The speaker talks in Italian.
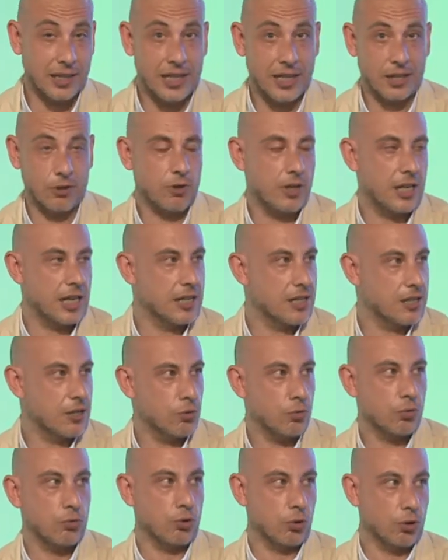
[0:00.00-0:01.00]
Credo
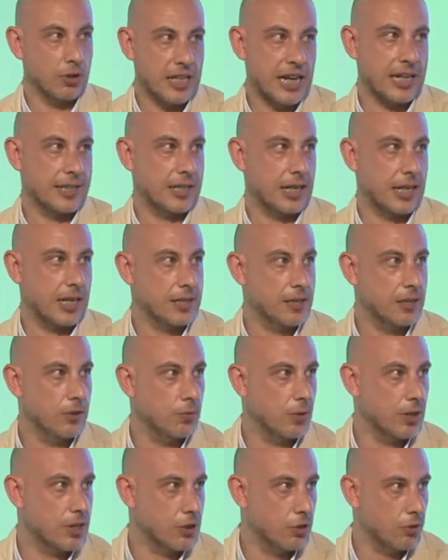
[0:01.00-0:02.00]
innanzitutto, data la
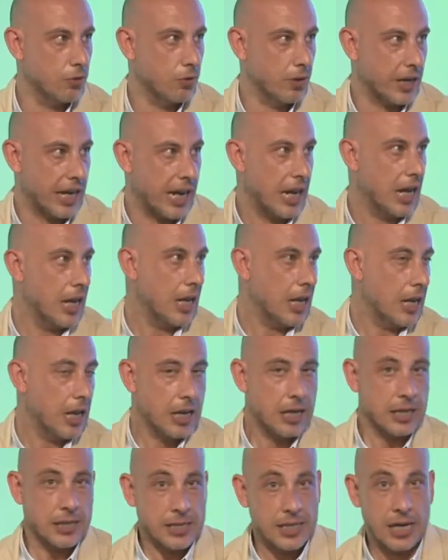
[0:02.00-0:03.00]
situazione,
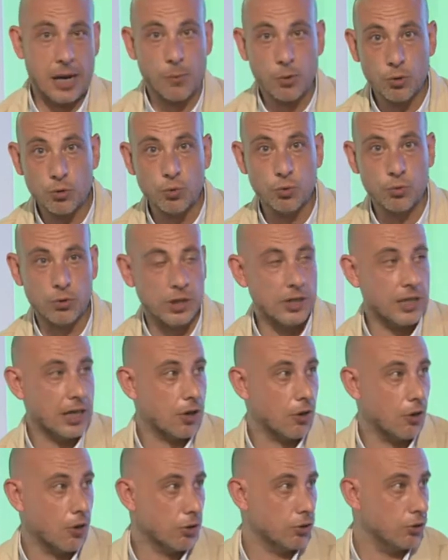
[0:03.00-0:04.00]
siamo tutti
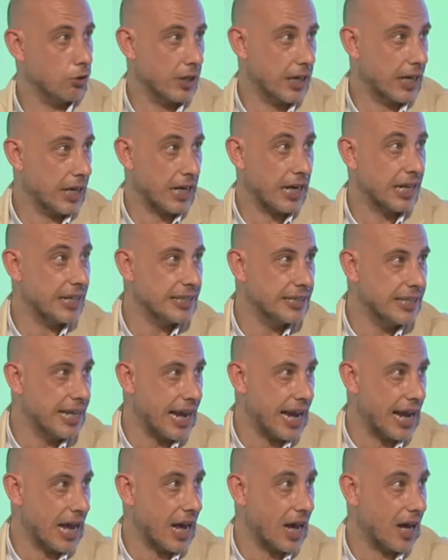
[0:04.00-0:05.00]
d'accordo che era
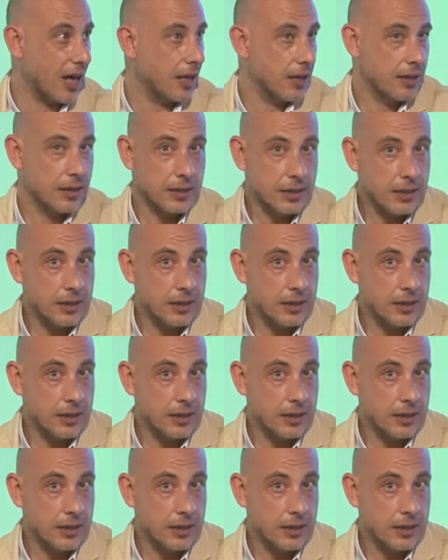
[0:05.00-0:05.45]
l'idea